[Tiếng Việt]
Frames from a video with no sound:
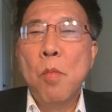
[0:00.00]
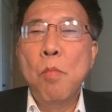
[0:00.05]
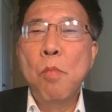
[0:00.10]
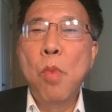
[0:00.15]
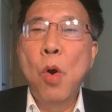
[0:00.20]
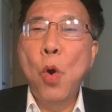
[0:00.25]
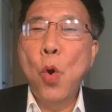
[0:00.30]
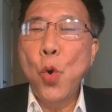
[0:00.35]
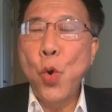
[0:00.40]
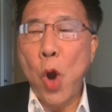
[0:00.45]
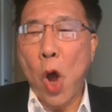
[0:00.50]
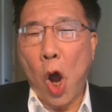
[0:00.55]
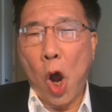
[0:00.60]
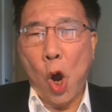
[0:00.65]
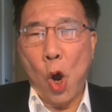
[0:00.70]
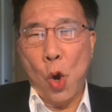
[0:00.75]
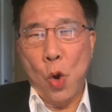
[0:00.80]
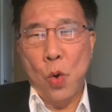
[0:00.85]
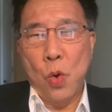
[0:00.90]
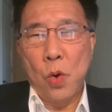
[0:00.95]
mưu
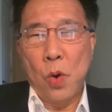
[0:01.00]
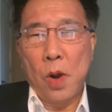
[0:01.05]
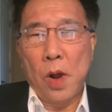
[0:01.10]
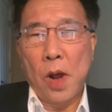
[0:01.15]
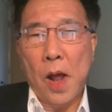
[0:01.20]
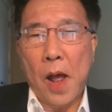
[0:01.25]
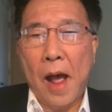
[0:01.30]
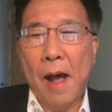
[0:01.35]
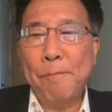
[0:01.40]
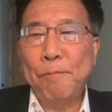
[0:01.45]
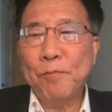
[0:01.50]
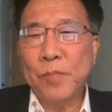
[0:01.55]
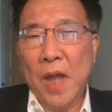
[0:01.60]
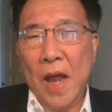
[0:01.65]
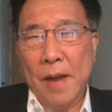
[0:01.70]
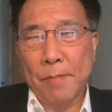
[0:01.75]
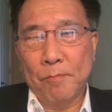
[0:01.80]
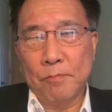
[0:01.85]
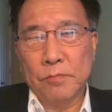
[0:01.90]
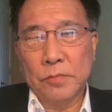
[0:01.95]
đồ âm
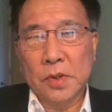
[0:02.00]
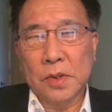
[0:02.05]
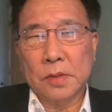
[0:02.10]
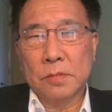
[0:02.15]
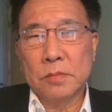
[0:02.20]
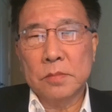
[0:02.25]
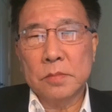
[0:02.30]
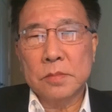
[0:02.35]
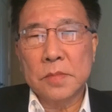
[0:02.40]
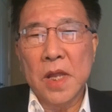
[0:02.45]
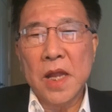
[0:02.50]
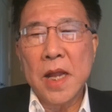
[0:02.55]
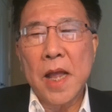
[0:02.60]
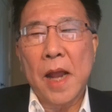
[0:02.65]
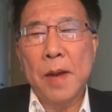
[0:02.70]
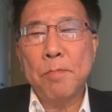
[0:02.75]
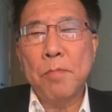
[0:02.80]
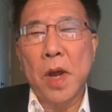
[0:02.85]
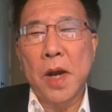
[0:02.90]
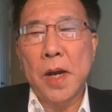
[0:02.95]
thầm tiếng
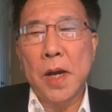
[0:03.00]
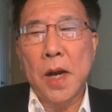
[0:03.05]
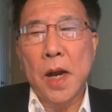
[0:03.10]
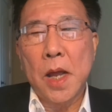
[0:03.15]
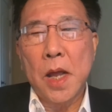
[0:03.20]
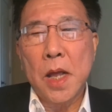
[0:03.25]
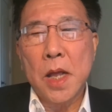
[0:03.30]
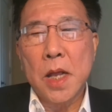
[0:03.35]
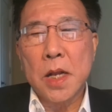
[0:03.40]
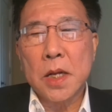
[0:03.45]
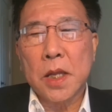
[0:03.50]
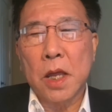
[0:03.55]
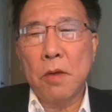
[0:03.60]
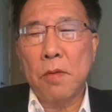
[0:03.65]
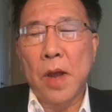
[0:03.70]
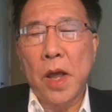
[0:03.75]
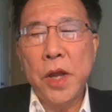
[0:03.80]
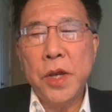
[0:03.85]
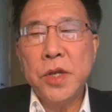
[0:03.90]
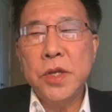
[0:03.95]
Anh mình uh,
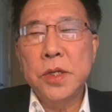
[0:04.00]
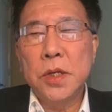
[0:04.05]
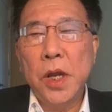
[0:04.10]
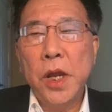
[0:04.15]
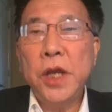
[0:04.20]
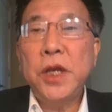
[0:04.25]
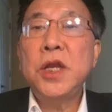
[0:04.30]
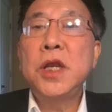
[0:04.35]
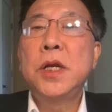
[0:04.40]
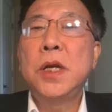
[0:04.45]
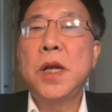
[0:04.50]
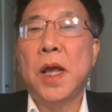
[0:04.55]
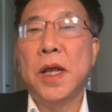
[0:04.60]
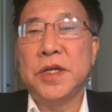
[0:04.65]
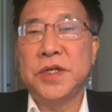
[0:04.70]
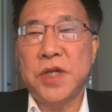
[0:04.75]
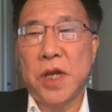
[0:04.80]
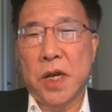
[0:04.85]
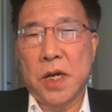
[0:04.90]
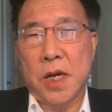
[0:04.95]
kêu là hidden
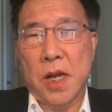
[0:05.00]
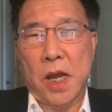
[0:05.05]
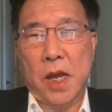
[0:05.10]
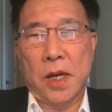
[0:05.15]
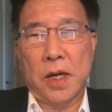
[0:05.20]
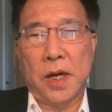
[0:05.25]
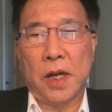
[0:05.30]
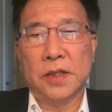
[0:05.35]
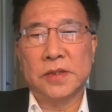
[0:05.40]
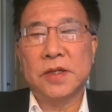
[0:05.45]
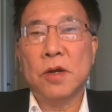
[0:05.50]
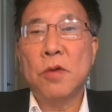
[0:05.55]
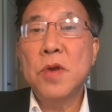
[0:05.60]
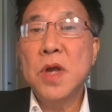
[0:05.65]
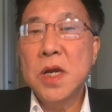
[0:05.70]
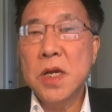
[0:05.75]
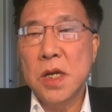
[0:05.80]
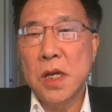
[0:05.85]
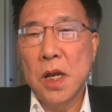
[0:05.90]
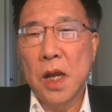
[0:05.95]
agenda đằng sau
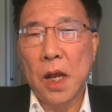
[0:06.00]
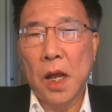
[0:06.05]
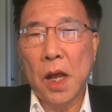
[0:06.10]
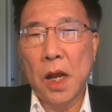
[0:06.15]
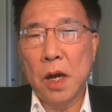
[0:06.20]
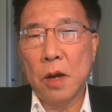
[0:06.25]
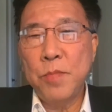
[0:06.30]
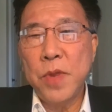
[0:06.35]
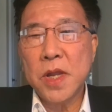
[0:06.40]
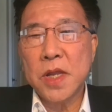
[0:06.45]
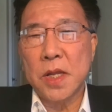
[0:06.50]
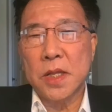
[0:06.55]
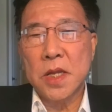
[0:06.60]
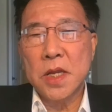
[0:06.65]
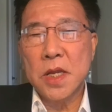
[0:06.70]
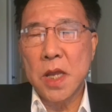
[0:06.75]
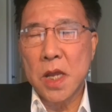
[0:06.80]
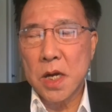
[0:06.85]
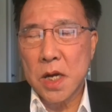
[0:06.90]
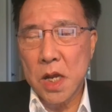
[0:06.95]
lưng anh không biết dịch ừ.
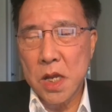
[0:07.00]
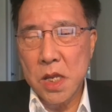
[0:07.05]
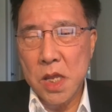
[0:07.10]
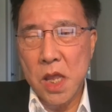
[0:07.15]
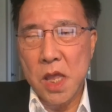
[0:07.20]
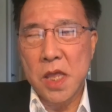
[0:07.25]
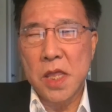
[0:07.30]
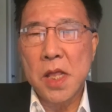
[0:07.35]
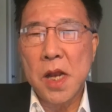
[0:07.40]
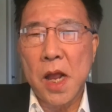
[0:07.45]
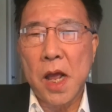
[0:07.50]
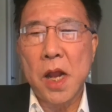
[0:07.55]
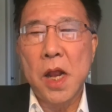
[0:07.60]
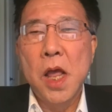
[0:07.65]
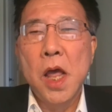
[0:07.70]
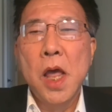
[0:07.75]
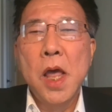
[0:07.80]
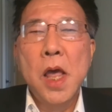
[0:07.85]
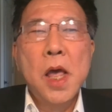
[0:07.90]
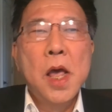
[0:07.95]
tiếng Việt là gì nhưng là
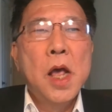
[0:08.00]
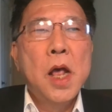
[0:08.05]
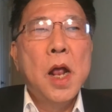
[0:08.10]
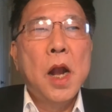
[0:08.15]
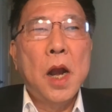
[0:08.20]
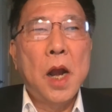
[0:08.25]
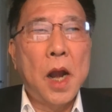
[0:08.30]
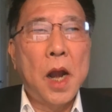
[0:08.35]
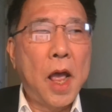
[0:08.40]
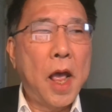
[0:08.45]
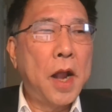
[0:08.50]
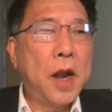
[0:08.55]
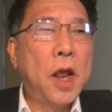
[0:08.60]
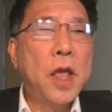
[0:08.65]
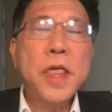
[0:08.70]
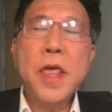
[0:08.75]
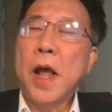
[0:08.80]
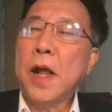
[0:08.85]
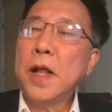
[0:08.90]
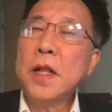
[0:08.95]
là
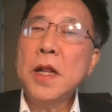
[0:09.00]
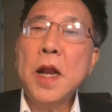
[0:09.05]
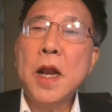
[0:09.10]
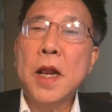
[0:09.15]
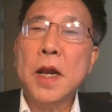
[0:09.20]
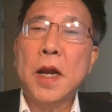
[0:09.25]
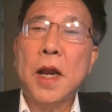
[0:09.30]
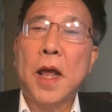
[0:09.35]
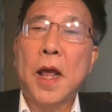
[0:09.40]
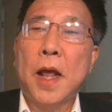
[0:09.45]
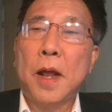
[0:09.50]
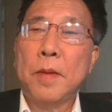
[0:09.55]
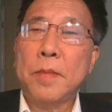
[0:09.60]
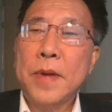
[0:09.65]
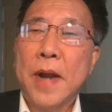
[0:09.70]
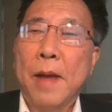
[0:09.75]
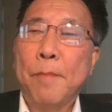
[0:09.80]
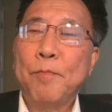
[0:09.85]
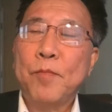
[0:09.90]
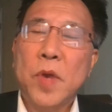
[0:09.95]
nó vẫn là, là
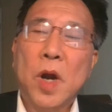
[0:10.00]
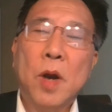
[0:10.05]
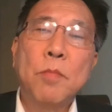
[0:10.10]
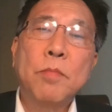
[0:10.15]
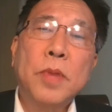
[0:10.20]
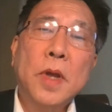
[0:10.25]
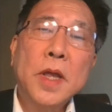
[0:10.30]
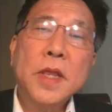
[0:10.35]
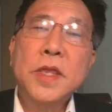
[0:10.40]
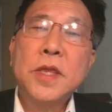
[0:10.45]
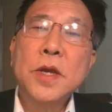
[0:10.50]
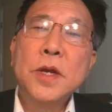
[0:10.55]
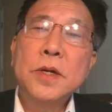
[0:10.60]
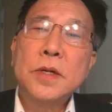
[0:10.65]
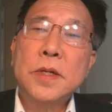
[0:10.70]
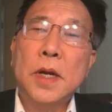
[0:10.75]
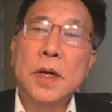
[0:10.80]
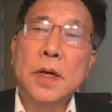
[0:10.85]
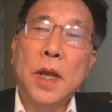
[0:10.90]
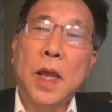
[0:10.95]
nằm trong cái
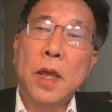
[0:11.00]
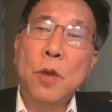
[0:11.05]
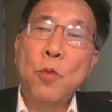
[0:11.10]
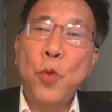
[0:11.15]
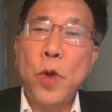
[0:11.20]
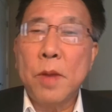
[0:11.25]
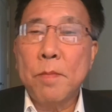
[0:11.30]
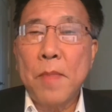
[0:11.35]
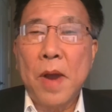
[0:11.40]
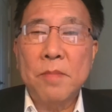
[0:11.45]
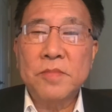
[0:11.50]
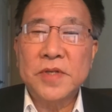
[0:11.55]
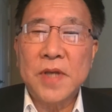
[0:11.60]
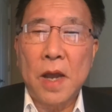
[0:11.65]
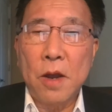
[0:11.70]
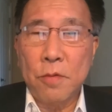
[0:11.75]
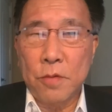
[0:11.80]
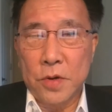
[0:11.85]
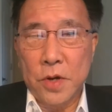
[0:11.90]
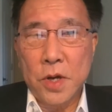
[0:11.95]
chương trình nghị quyết
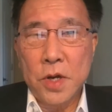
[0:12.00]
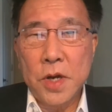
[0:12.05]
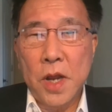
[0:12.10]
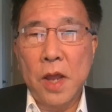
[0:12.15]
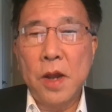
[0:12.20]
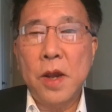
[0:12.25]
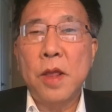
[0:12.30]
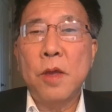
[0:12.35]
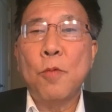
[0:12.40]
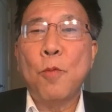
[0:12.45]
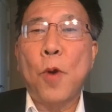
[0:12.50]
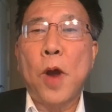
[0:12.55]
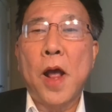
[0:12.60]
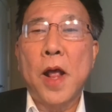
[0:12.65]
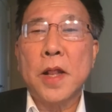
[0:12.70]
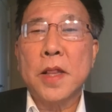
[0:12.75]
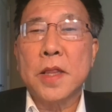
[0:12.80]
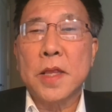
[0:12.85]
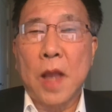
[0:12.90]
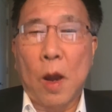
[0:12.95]
36 của nó để đi
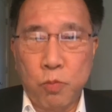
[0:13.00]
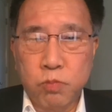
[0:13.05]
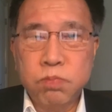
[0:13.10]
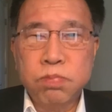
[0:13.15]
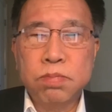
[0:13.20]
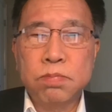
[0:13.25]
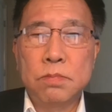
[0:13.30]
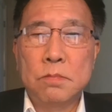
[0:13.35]
qua chọc